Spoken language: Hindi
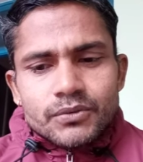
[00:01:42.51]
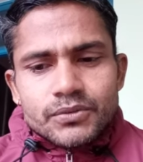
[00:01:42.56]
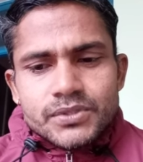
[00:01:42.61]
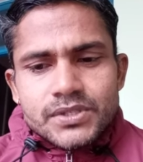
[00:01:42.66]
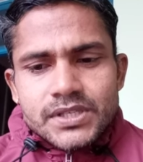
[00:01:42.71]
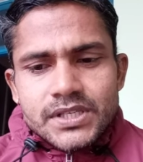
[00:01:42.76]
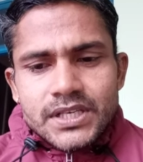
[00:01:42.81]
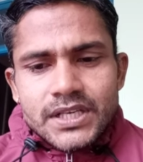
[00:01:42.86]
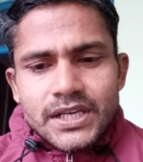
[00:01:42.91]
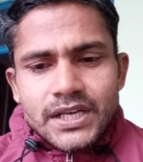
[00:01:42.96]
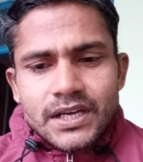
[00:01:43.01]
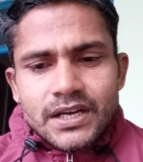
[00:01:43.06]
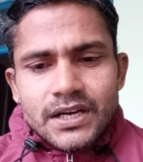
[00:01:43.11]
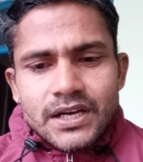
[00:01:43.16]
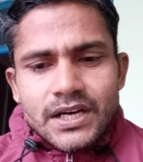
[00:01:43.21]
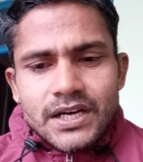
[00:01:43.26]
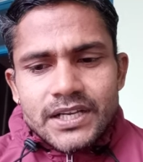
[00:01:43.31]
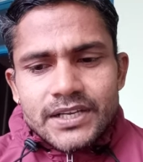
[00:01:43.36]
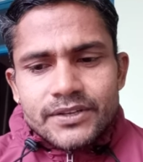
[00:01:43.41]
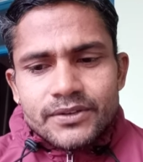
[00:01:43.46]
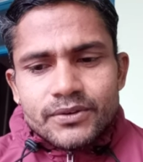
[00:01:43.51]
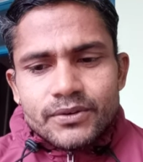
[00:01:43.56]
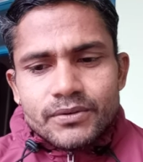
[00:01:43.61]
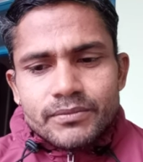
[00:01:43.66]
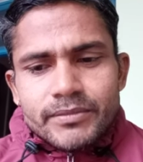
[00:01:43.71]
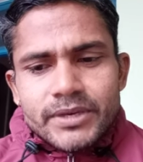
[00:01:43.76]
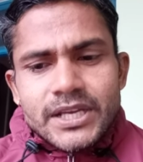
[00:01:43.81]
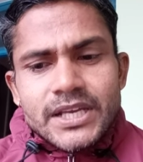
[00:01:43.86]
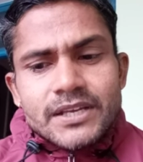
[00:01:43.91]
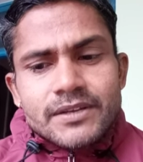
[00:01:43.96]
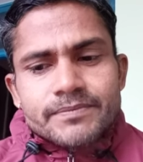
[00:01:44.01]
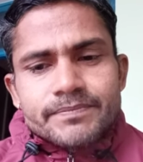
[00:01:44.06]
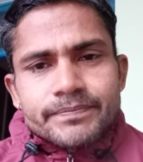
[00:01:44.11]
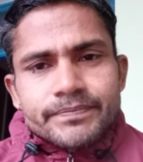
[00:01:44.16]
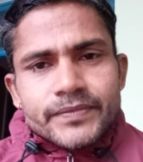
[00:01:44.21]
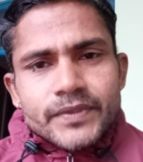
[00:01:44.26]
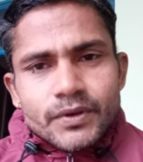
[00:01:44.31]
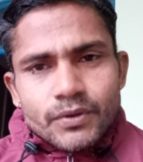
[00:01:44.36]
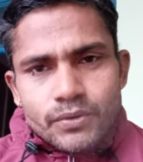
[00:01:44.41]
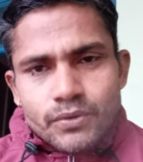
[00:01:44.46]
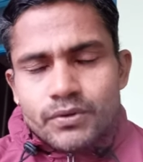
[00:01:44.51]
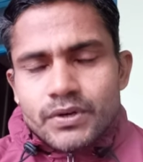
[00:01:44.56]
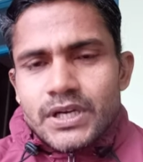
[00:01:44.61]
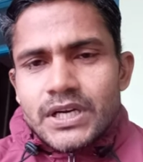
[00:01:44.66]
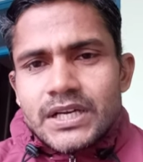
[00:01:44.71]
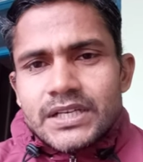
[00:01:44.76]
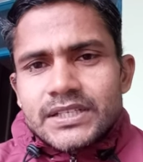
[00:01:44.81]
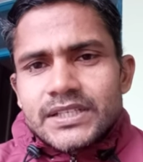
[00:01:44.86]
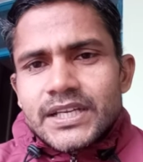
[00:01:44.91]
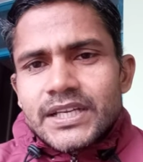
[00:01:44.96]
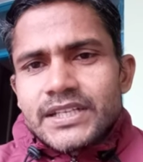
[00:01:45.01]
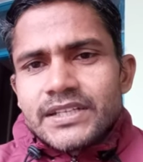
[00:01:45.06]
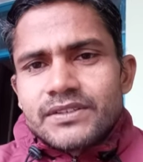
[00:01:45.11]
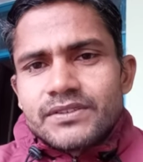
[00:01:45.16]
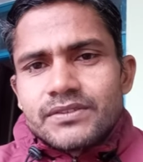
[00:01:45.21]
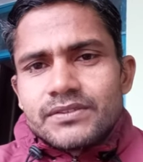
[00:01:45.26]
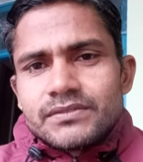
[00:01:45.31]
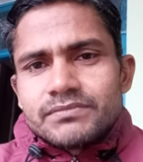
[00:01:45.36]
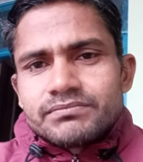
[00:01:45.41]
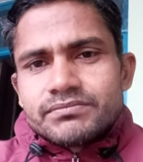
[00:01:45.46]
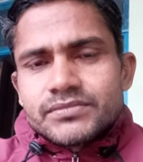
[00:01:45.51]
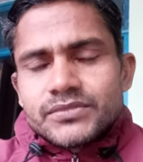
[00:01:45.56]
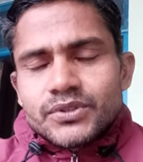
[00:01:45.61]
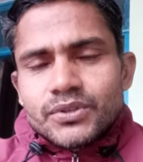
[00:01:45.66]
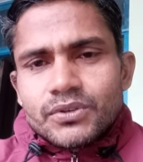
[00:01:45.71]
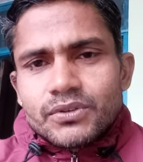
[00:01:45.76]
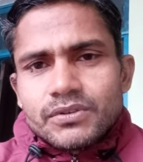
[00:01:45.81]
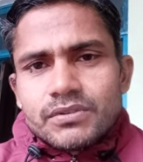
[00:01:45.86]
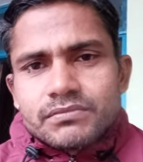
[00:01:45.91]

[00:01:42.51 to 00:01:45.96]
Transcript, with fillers: उसके कार्यों में होगा यानी जो